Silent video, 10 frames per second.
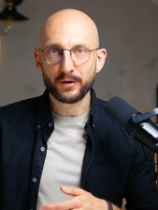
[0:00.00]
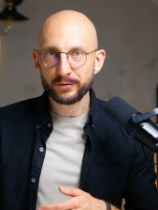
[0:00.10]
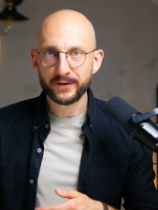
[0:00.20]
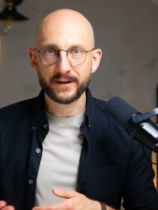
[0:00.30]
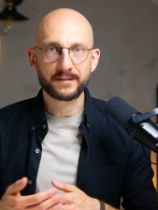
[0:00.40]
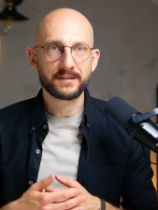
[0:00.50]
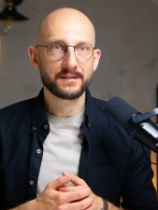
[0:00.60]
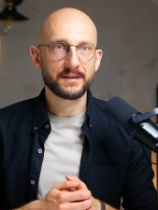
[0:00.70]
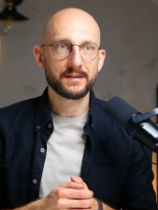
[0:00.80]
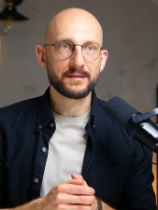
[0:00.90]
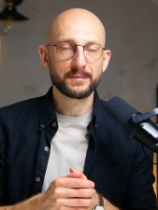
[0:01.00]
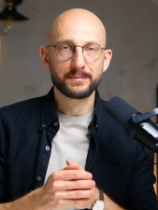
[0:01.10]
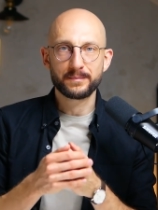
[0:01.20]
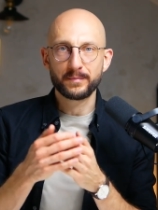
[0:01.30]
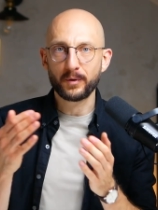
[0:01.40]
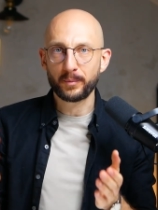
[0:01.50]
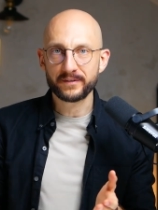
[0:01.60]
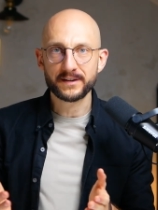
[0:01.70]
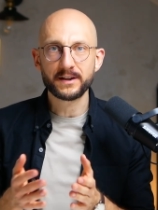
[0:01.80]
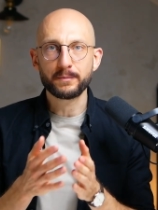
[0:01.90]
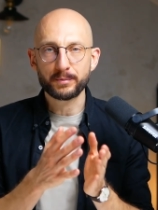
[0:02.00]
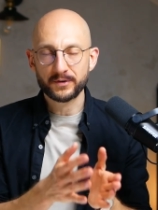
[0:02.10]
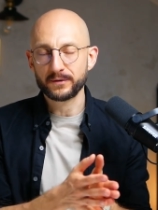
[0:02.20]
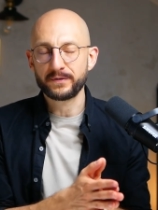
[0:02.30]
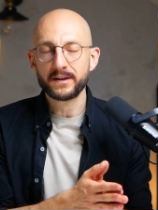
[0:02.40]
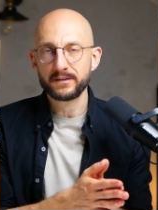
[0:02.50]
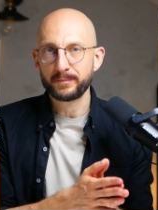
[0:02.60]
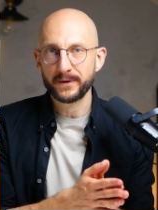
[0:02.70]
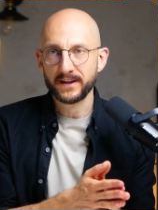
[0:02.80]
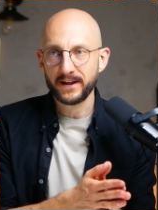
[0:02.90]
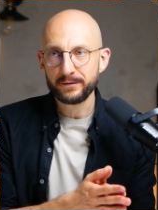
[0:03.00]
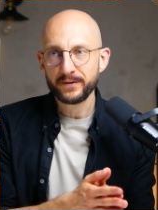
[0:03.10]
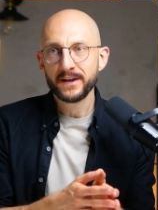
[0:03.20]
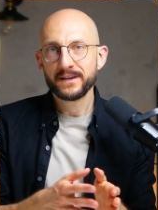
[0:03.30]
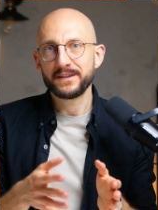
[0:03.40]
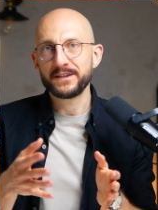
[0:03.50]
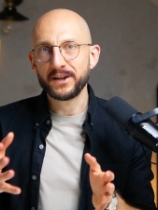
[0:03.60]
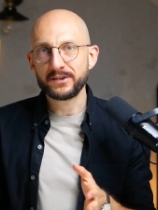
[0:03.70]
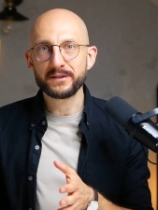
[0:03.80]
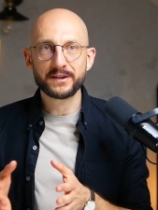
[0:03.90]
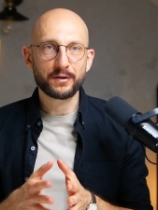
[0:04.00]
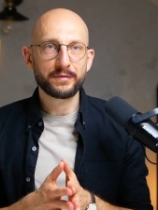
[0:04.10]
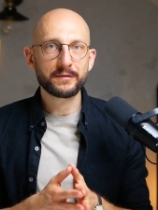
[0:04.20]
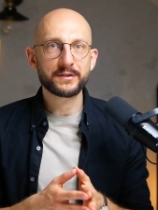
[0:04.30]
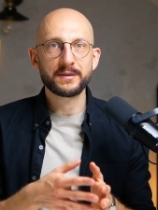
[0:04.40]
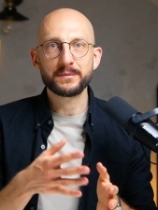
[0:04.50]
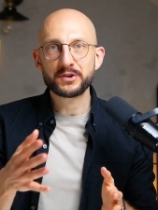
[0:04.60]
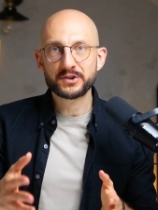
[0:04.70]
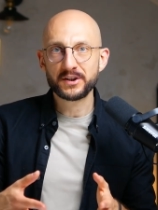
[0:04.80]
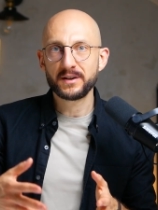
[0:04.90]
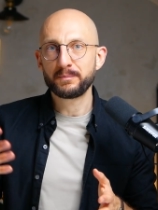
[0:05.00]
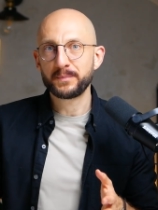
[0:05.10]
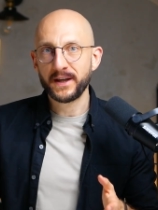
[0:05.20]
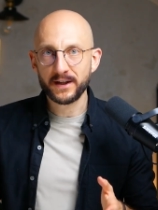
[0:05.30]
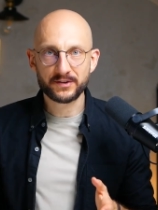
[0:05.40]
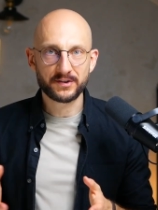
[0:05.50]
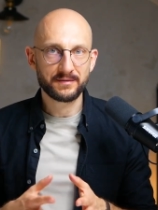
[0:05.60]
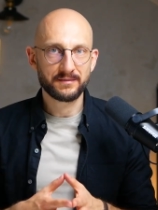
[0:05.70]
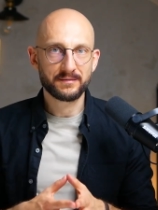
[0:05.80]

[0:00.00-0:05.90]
ofert, e, opowiadanie poprzez oferty w PDF, jeśli tych ofert wyślemy 3, 5,